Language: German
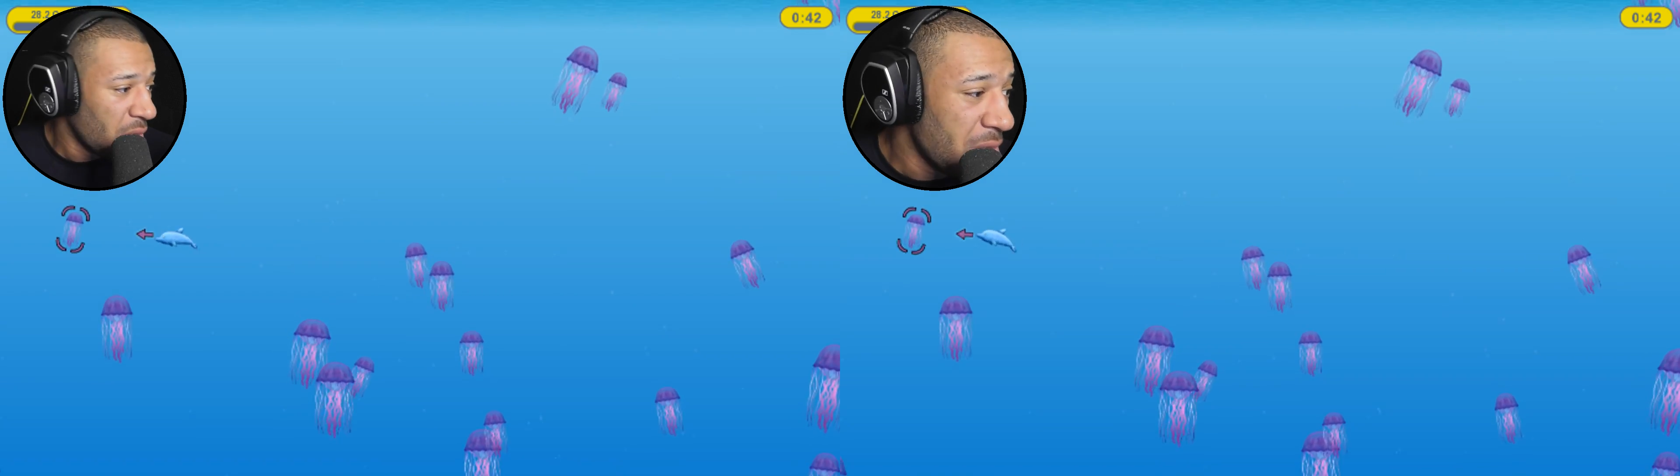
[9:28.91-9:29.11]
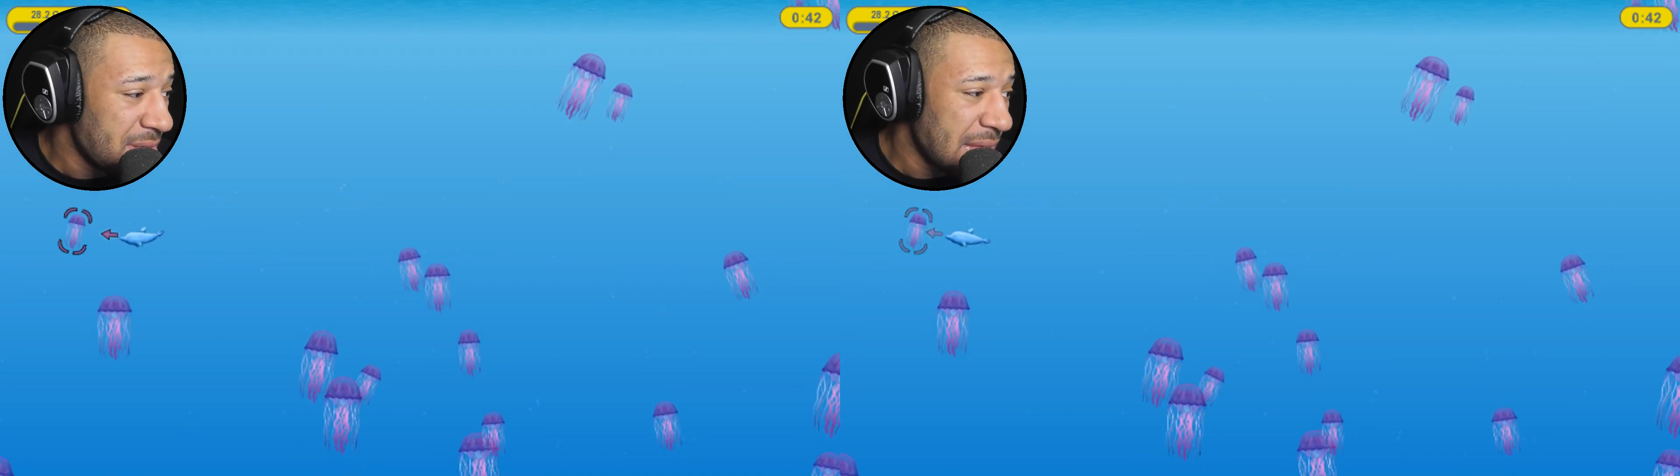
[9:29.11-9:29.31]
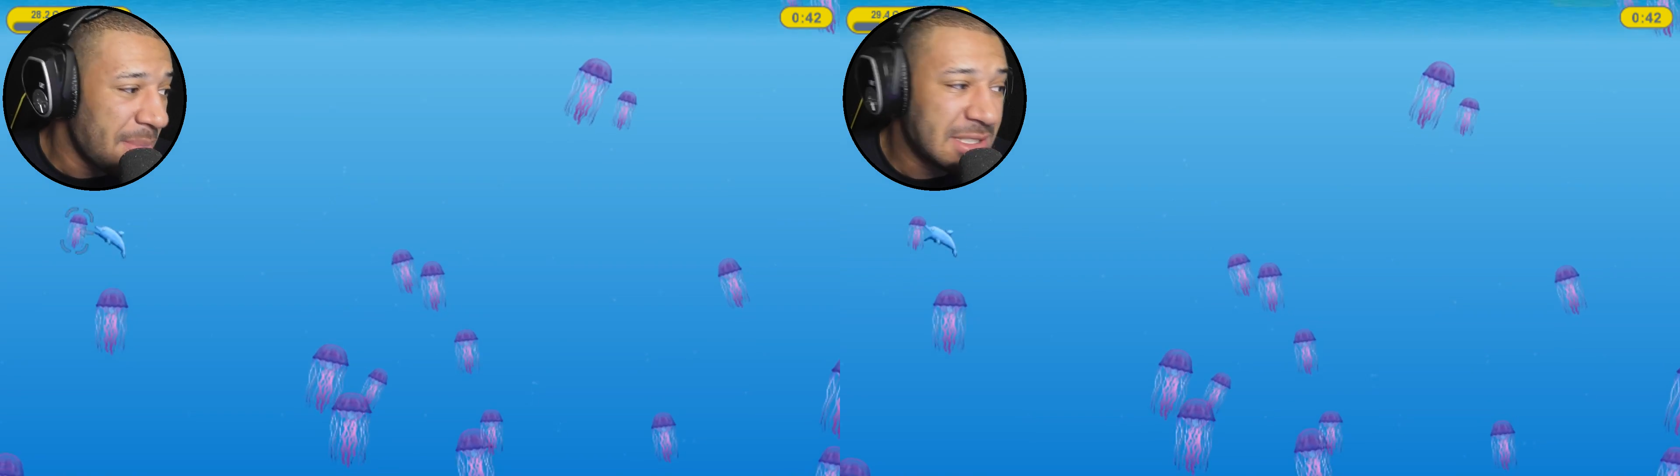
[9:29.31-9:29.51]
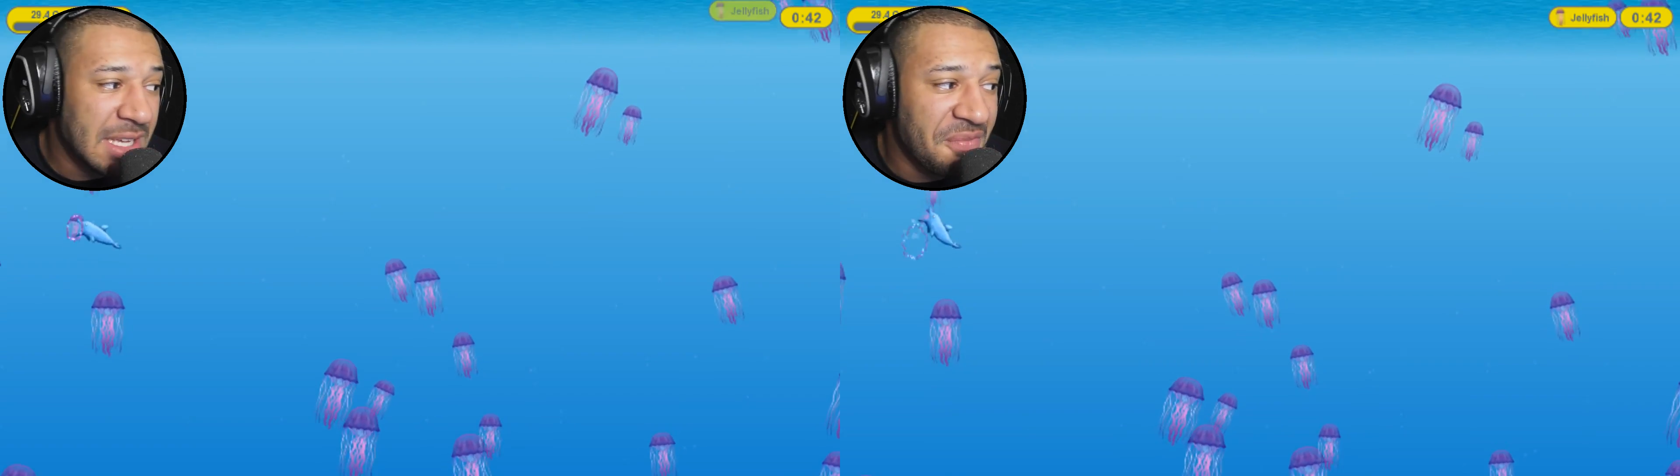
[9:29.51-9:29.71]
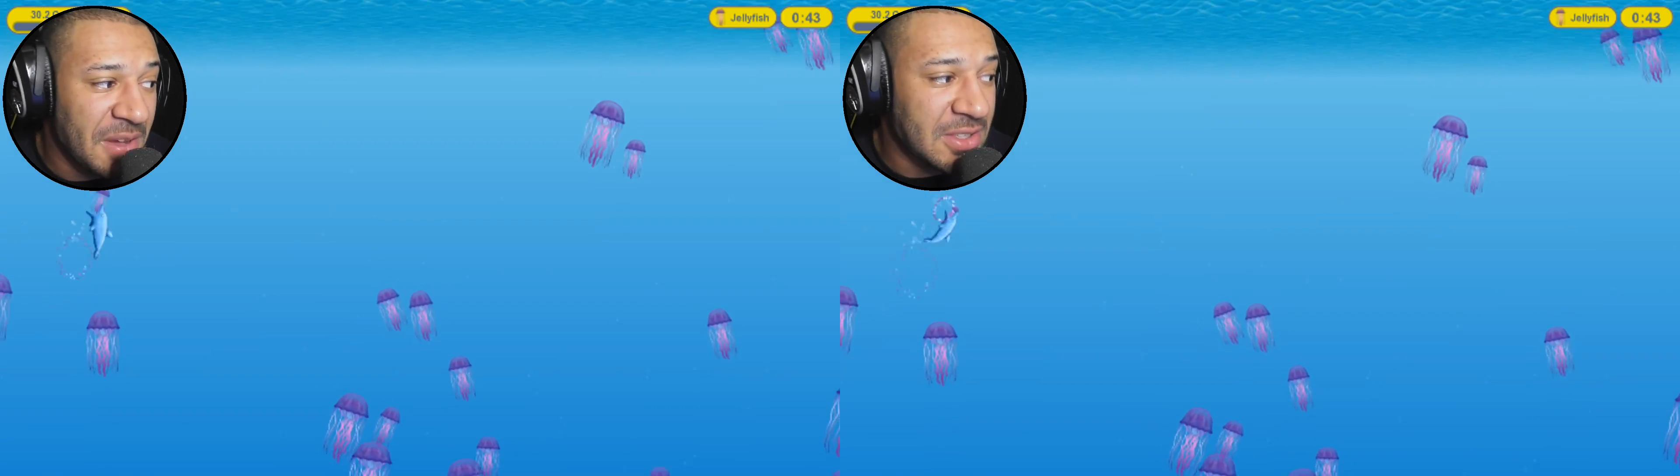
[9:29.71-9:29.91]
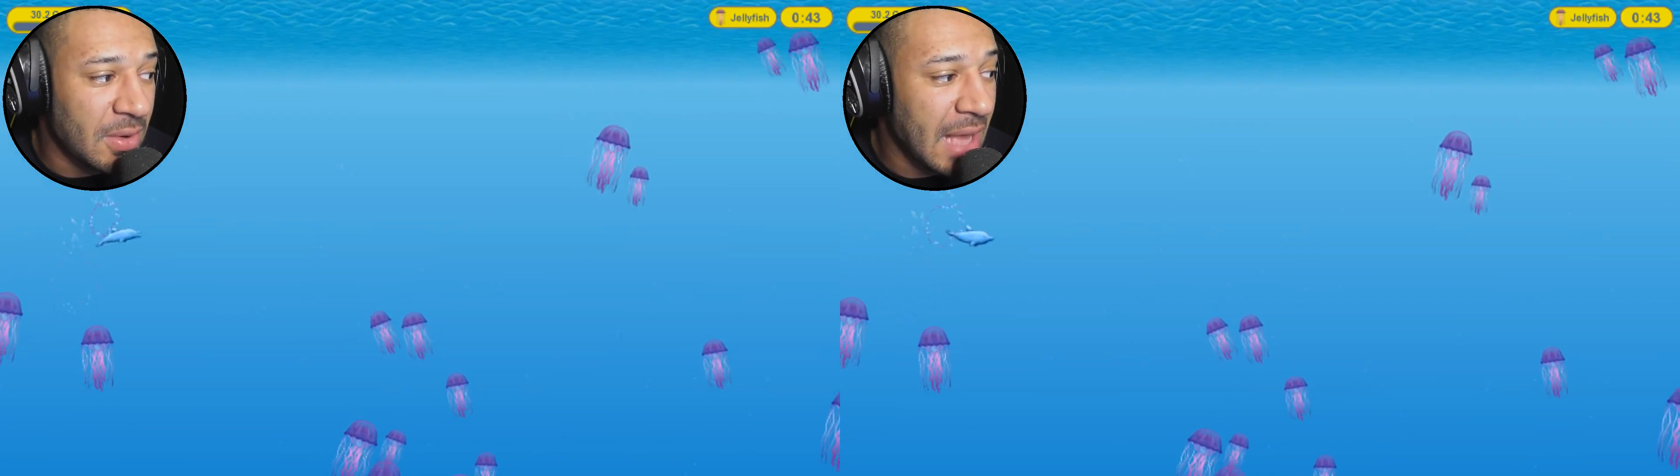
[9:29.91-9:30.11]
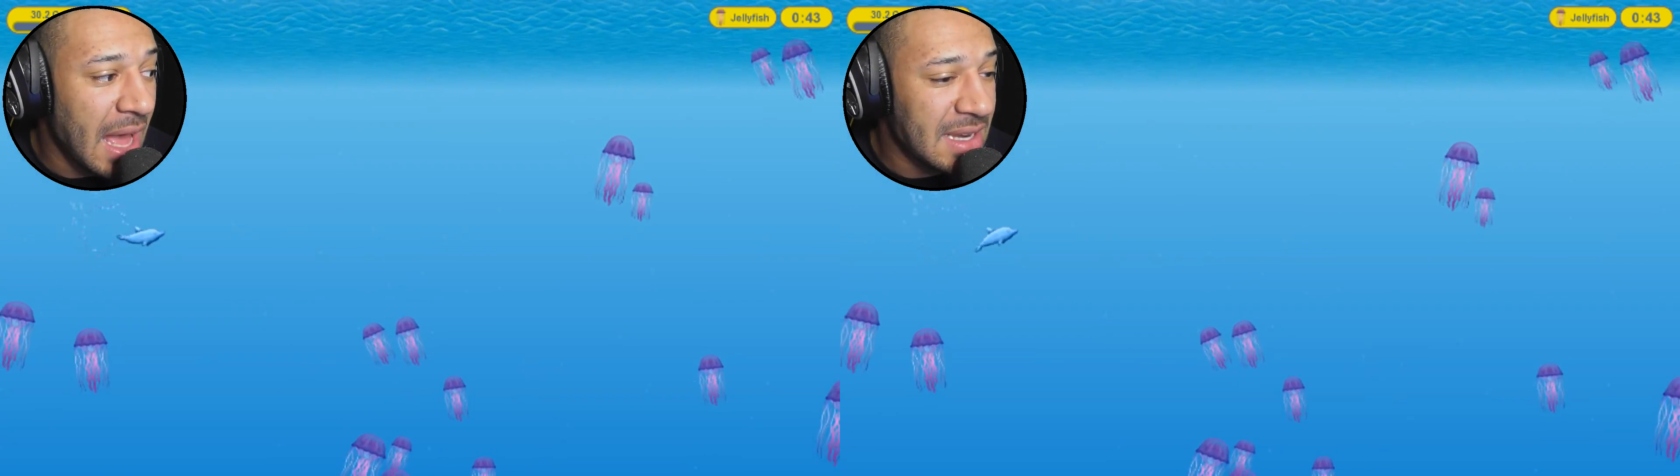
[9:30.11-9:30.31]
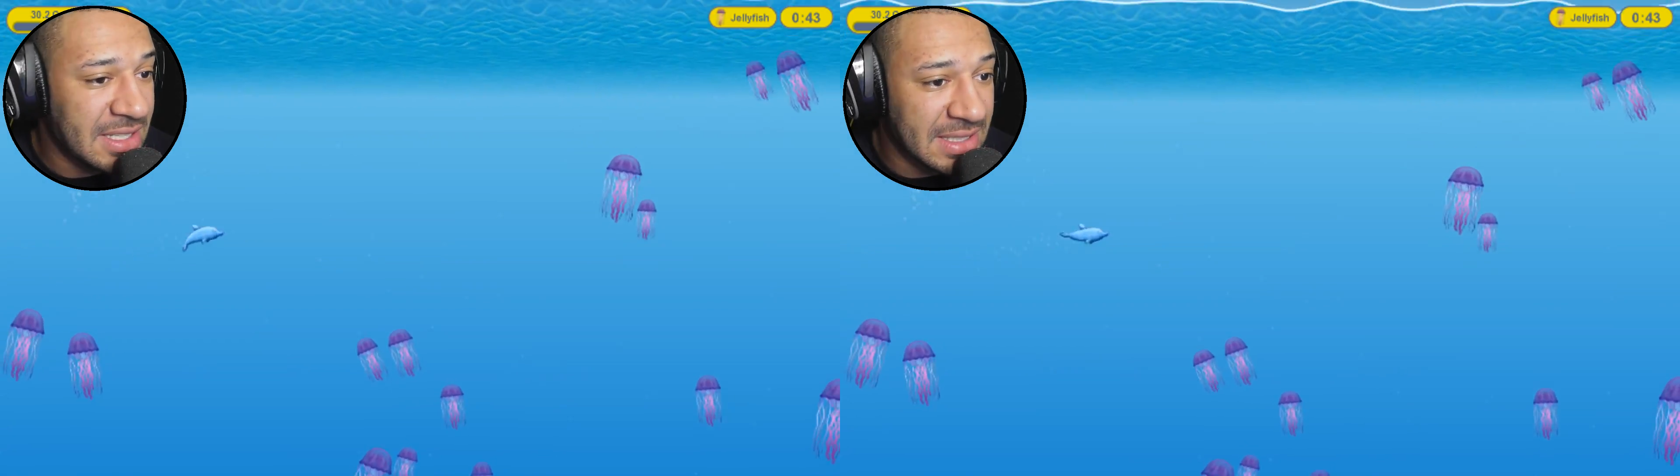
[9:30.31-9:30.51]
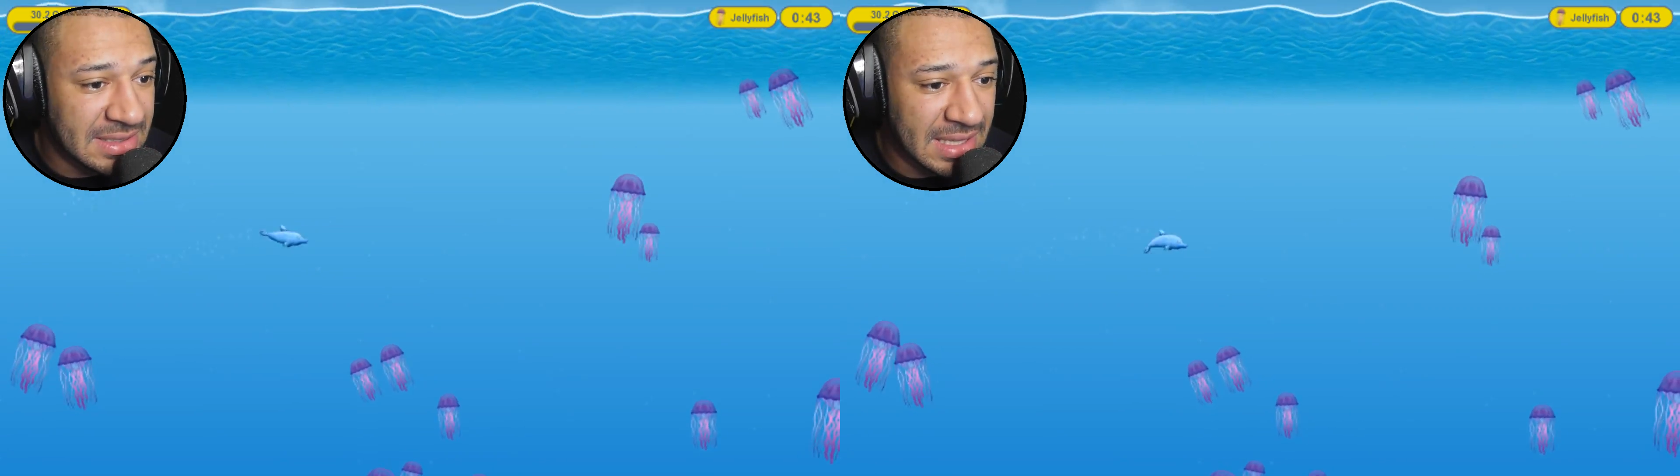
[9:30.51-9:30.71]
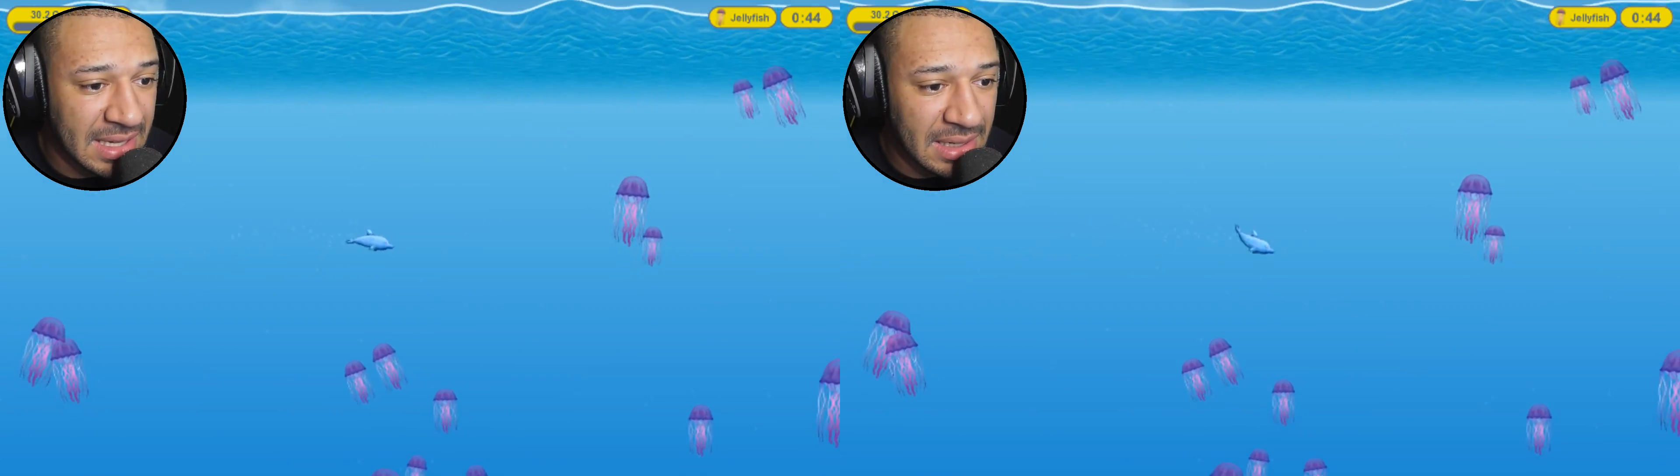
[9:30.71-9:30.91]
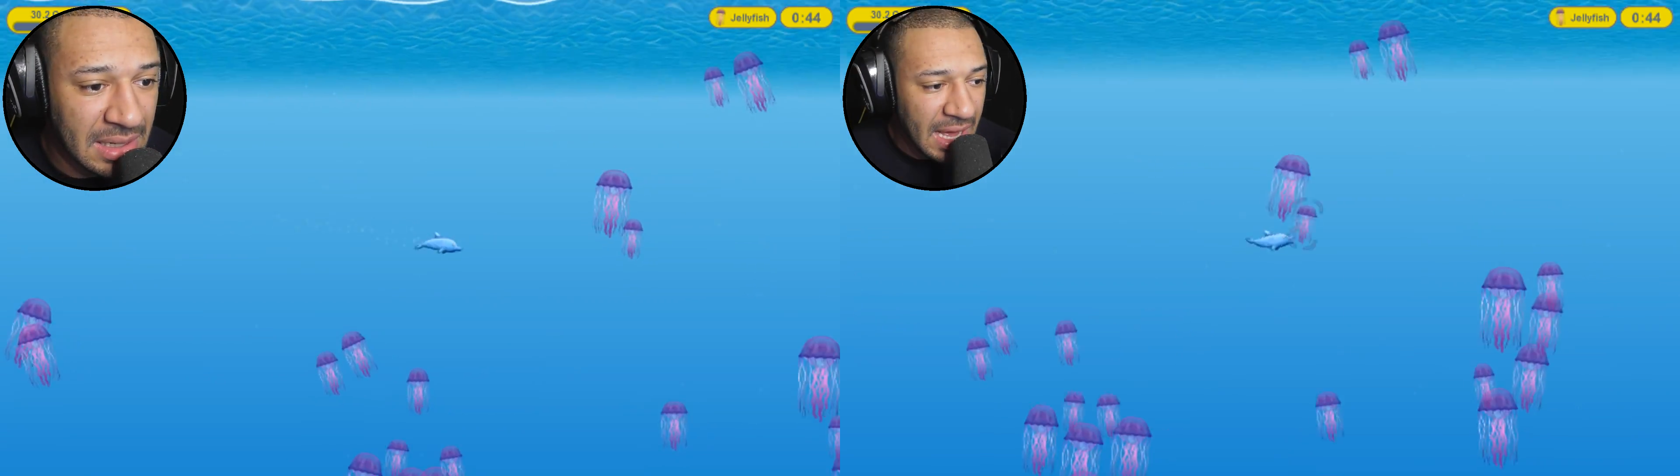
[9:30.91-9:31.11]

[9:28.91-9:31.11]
Unten habe ich sie jedenfalls noch gar nicht gesehen.